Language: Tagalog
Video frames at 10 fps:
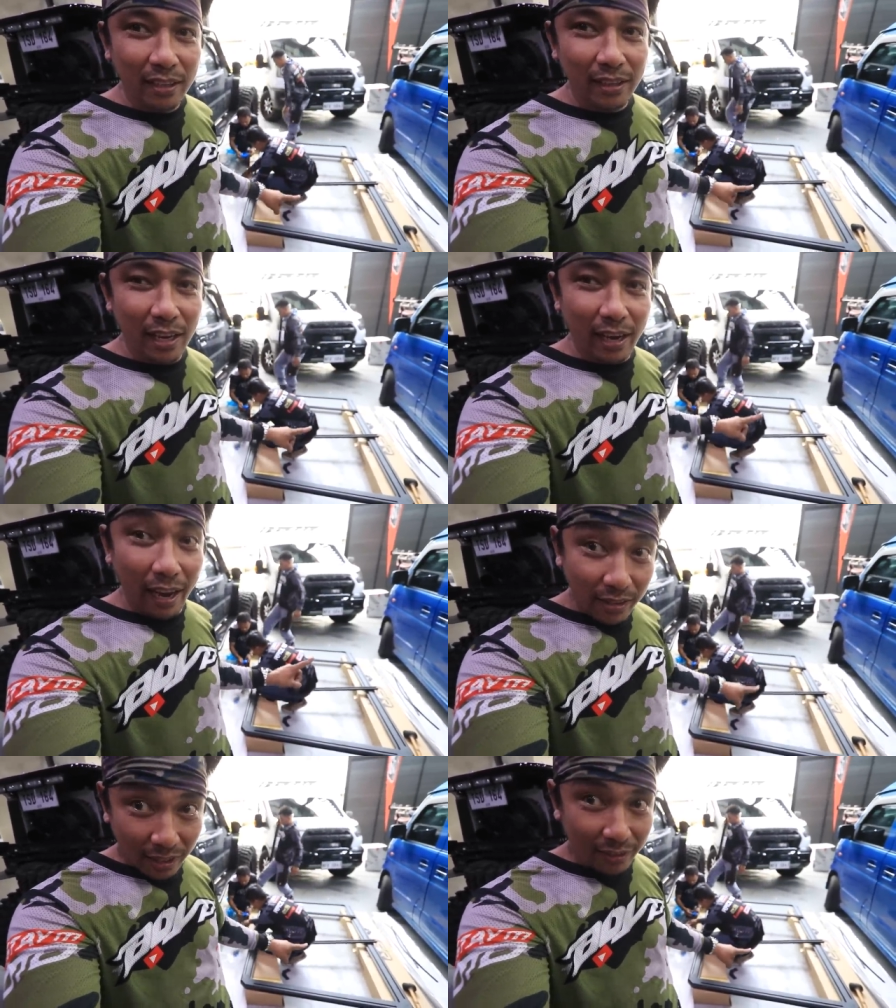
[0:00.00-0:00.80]
na
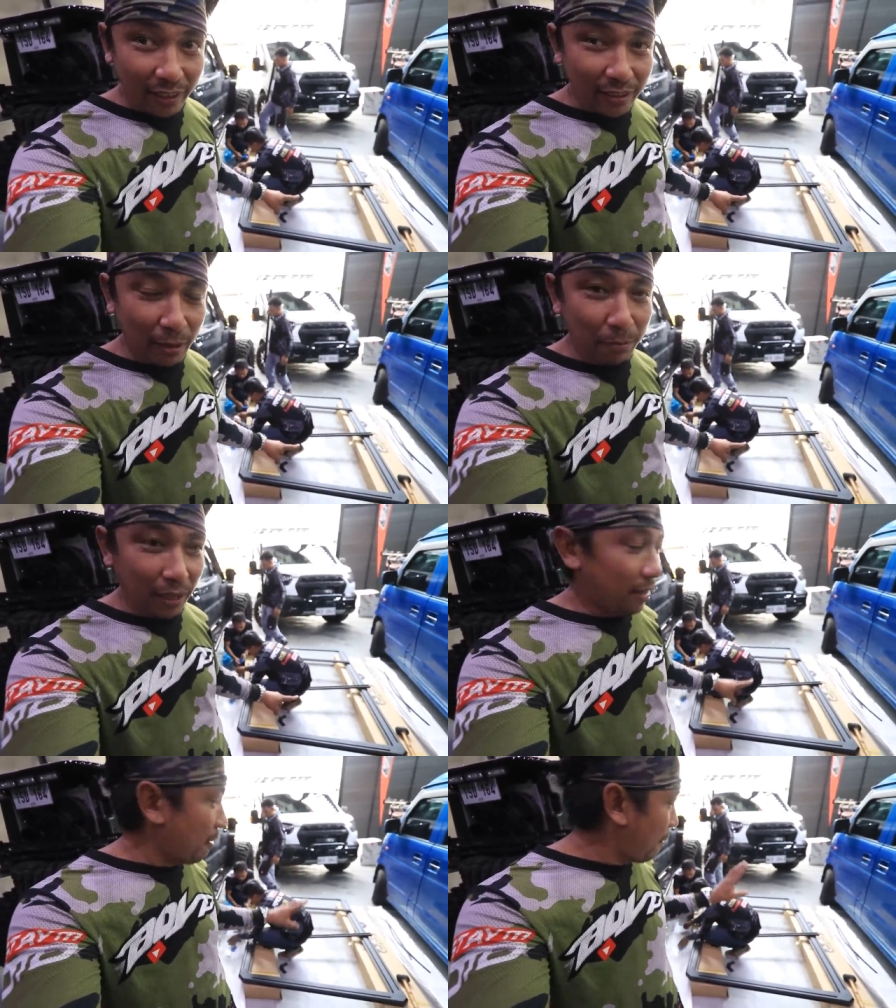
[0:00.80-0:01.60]
SR din
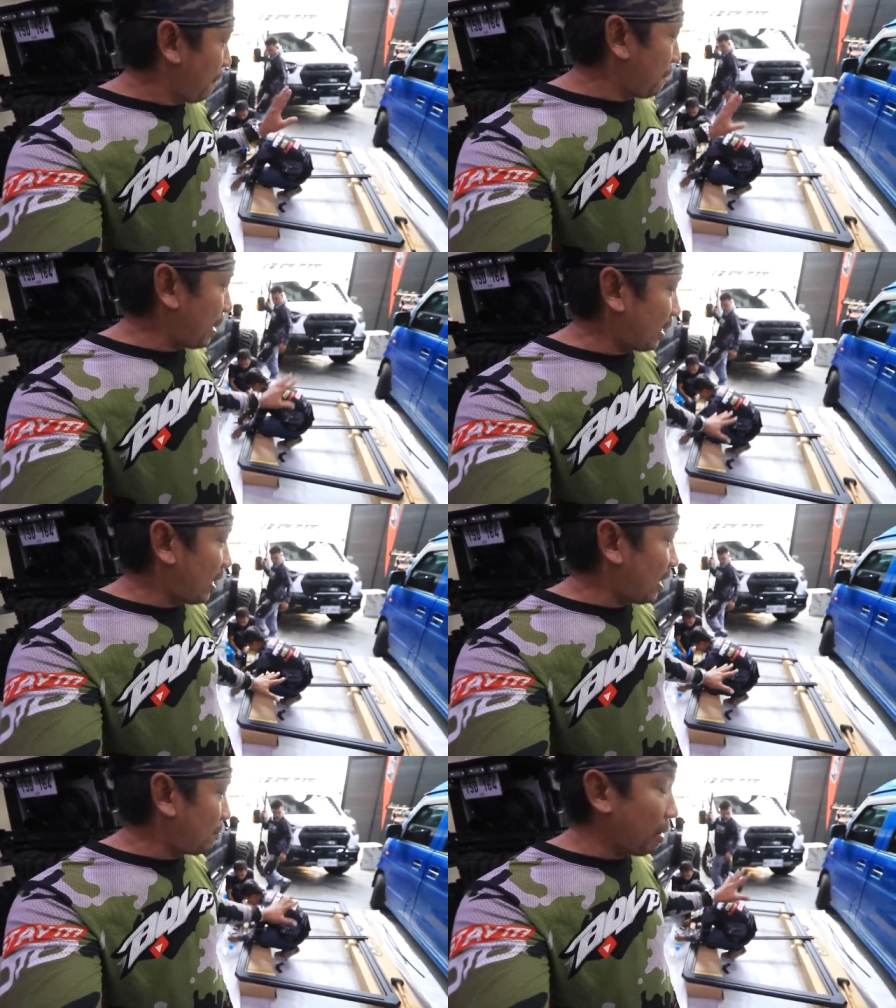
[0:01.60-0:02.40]
syempre
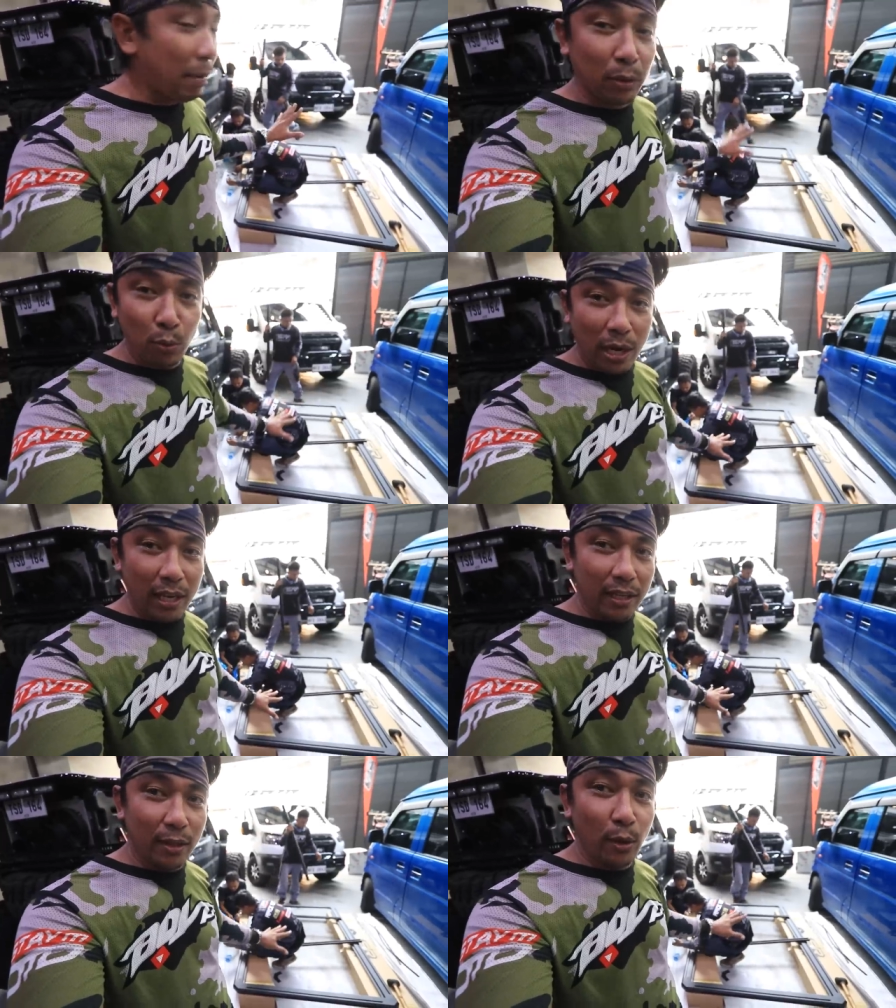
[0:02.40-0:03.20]
para
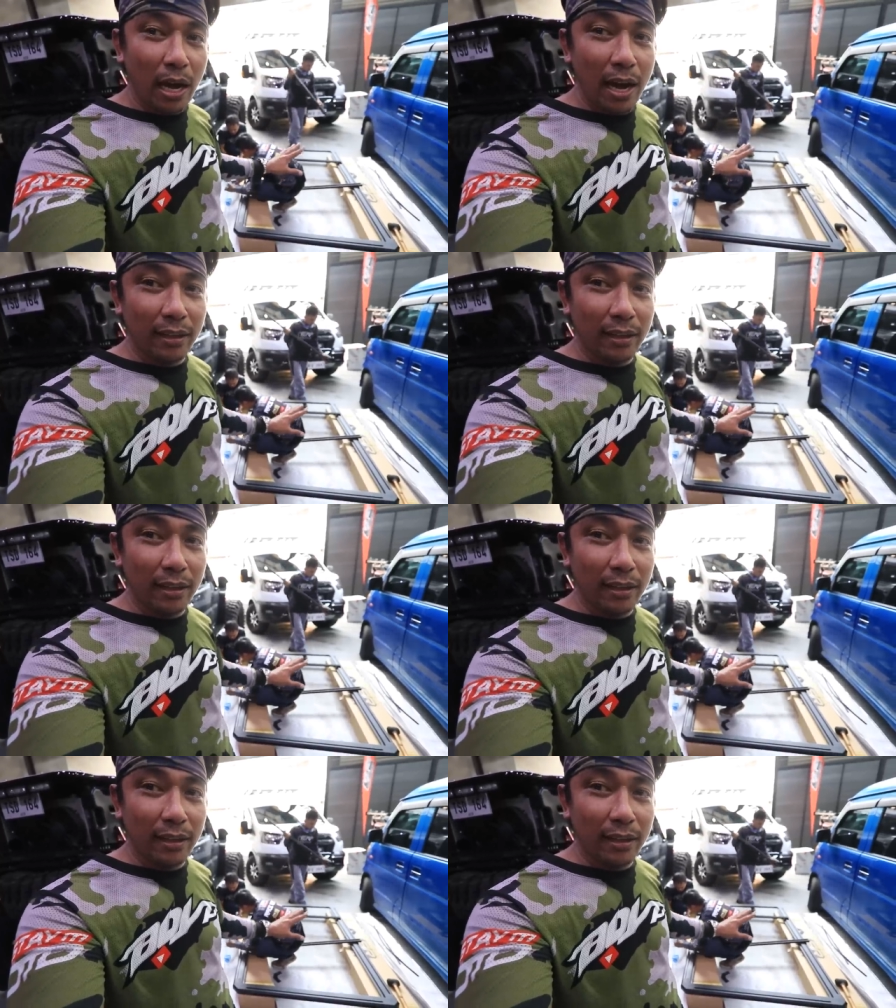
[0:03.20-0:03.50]
pagpatungan ng